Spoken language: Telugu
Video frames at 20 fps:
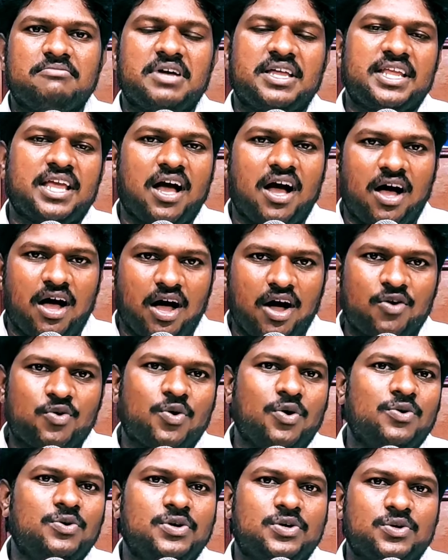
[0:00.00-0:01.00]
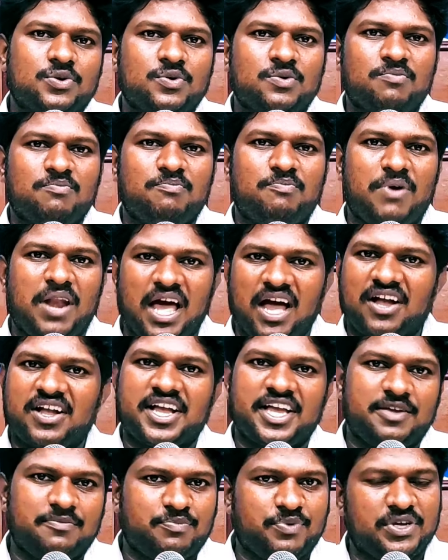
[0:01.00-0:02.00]
మరి ఆ అకౌంట్ బ్లాక్
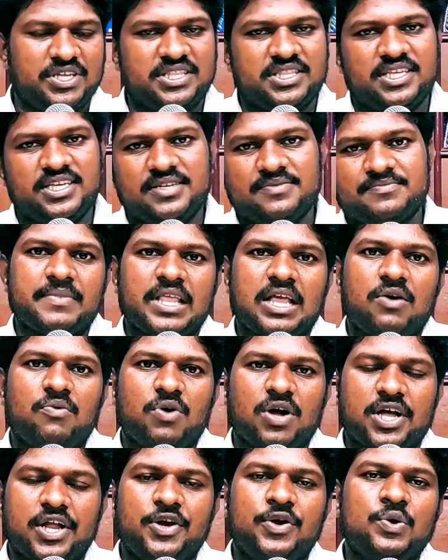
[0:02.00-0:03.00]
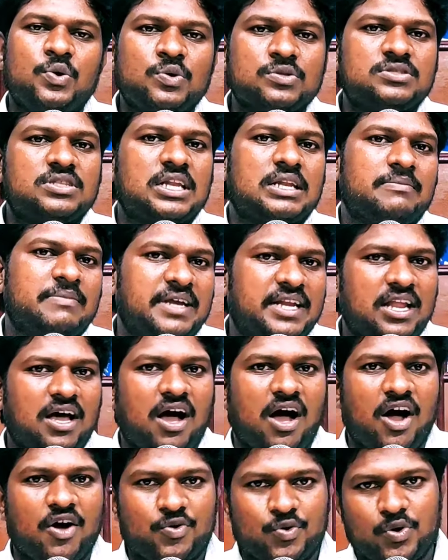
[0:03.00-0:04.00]
అయిపోయింది ఒక నూతనమైన
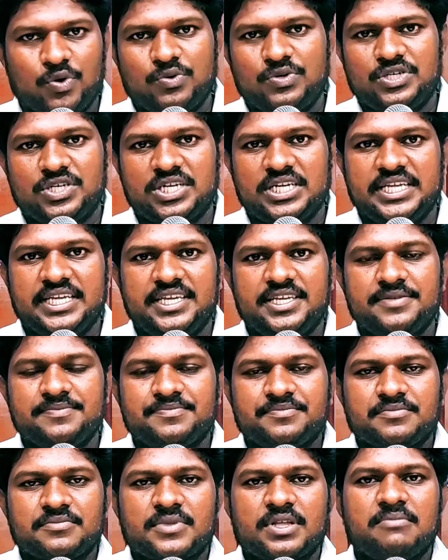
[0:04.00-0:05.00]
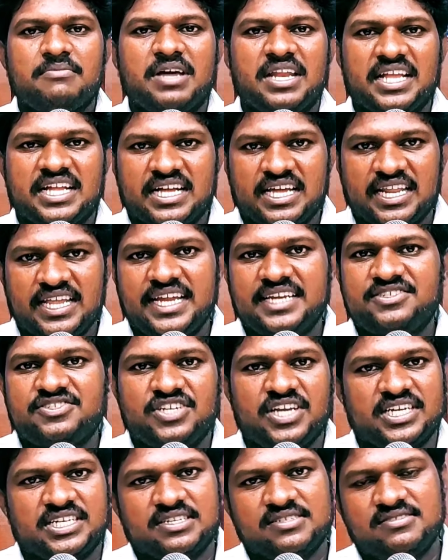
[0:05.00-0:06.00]
అకౌంట్ని మరి క్రియేట్
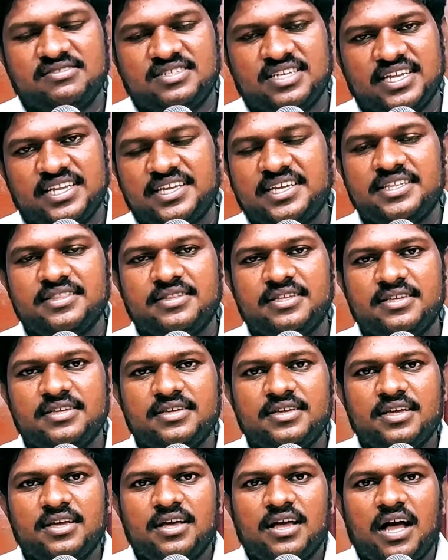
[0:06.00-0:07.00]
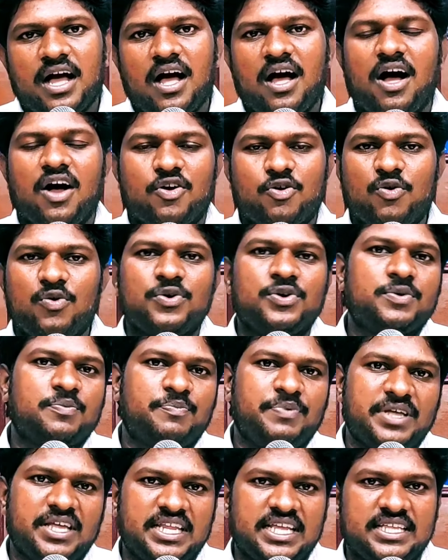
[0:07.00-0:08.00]
చేయటం జరిగింది ఆ అకౌంట్
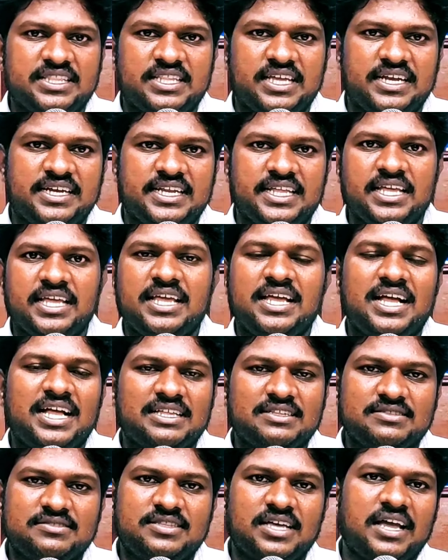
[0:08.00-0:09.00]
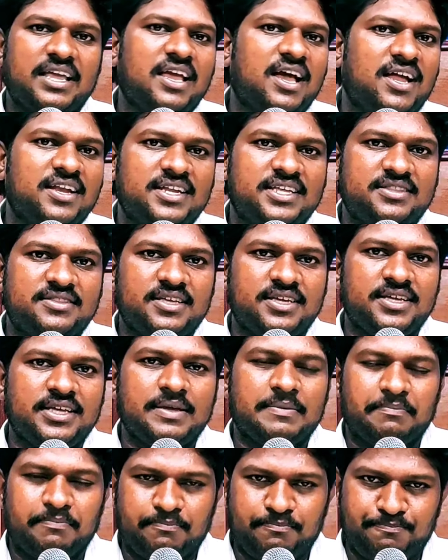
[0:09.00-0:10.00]
పేరు ఏంటంటే దయానిధి
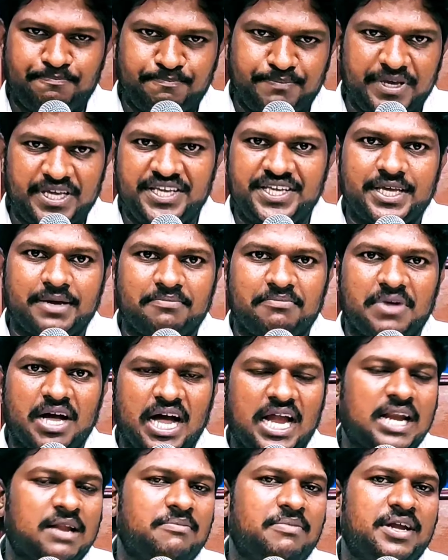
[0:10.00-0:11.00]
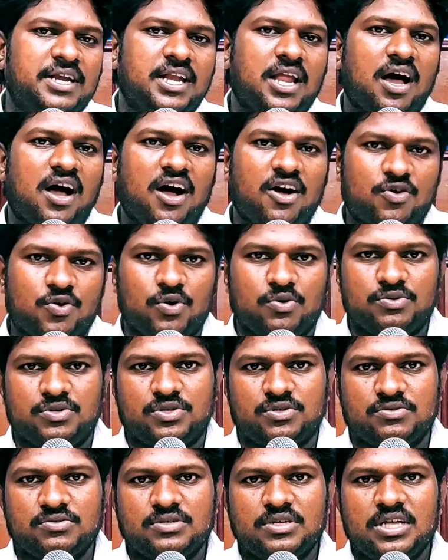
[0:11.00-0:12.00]
పిఎం అనబడిన అకౌంట్
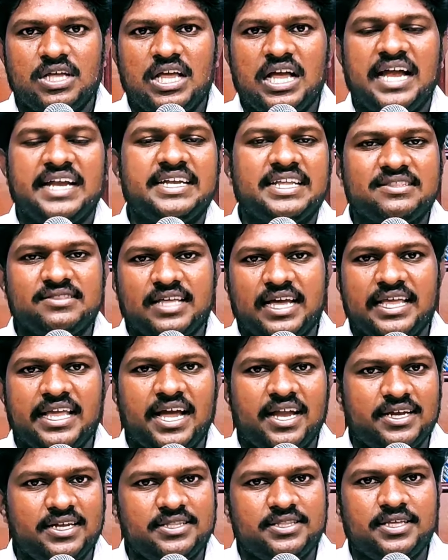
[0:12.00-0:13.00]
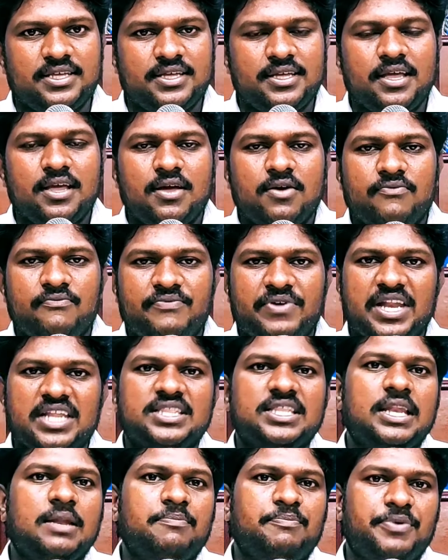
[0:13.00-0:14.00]
అంటే దయానిధి
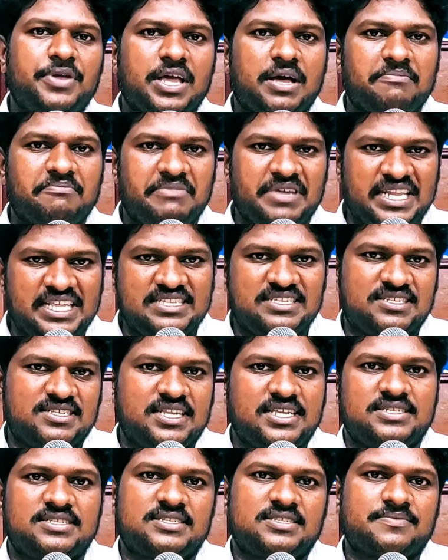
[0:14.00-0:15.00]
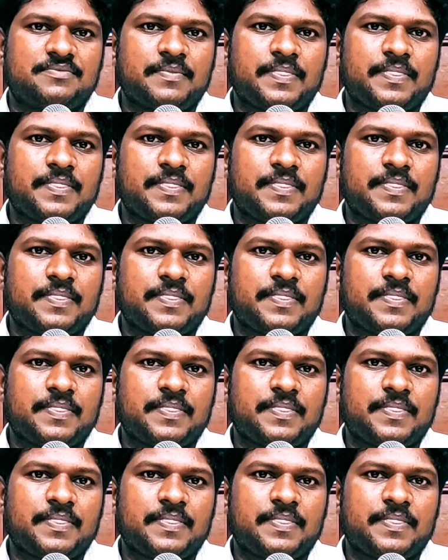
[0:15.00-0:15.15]
ఫిలదెలిపియా మినిస్ట్రీస్